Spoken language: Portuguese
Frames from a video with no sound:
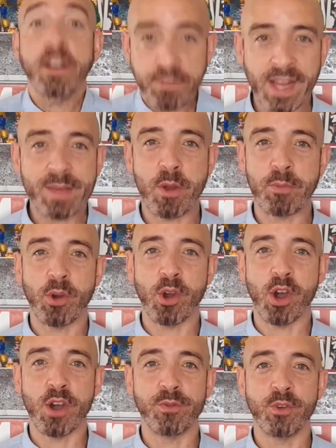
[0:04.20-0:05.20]
Fala meu
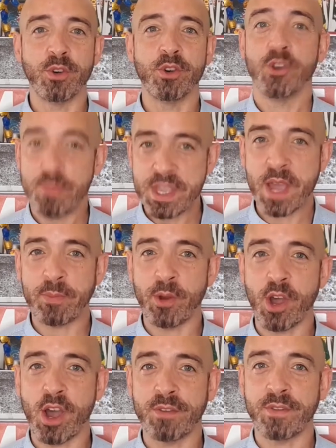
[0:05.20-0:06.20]
povo, minha
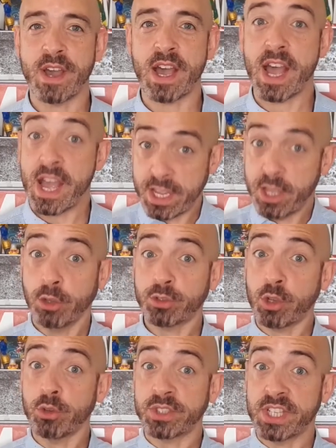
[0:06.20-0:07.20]
pova, eu
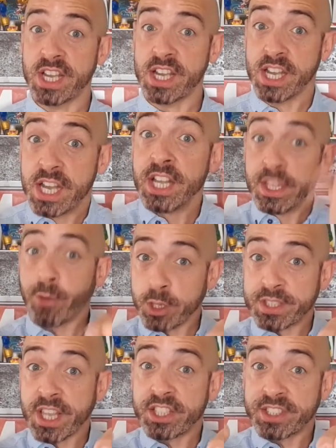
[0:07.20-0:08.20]
sou o Sam e
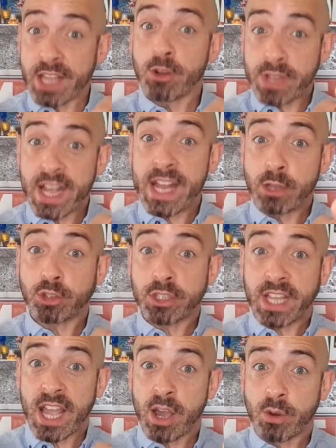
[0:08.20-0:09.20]
você está no canal
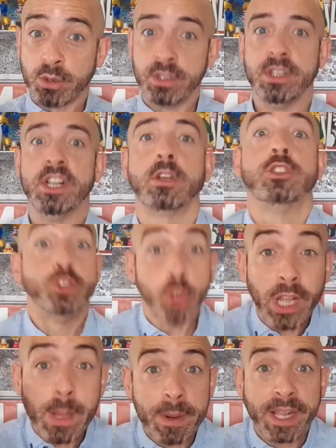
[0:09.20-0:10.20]
Total.
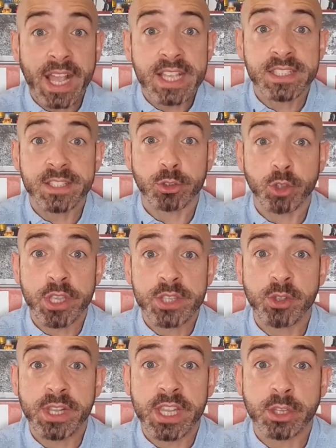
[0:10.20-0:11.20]
Joga pra cá esse teu
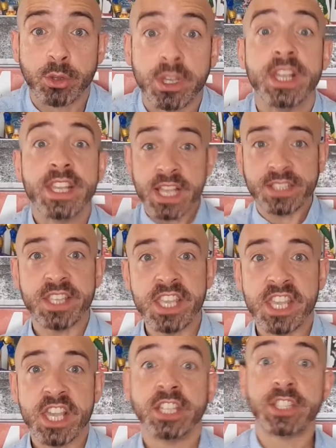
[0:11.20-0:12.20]
sorriso lindo e
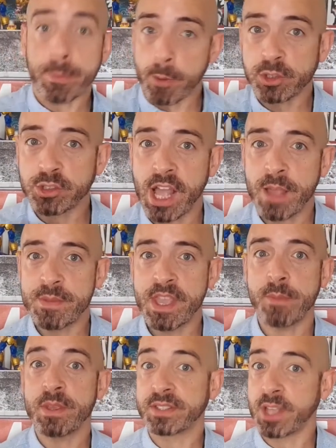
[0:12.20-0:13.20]
assim já posso dar
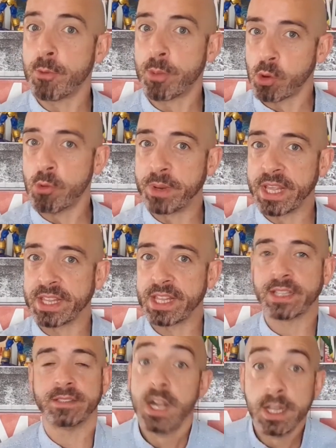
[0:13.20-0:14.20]
minha missão por
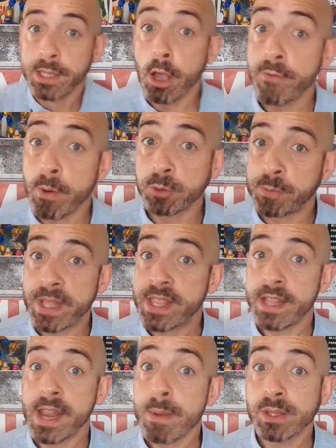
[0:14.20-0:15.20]
cumprida. Não vamos
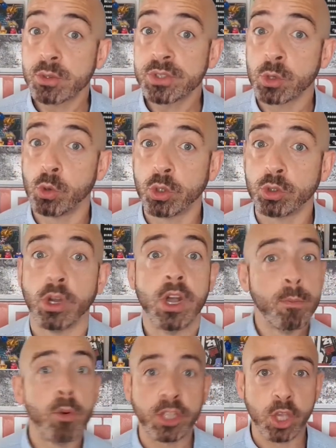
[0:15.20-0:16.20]
perder nem mais um segundo,
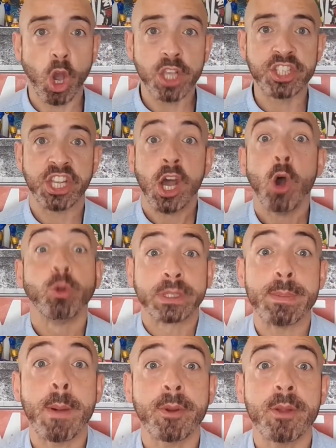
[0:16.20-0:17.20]
porque hoje o
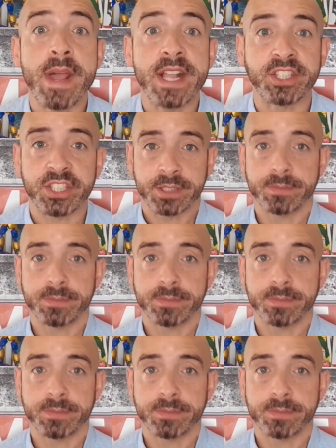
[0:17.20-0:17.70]
tema promete.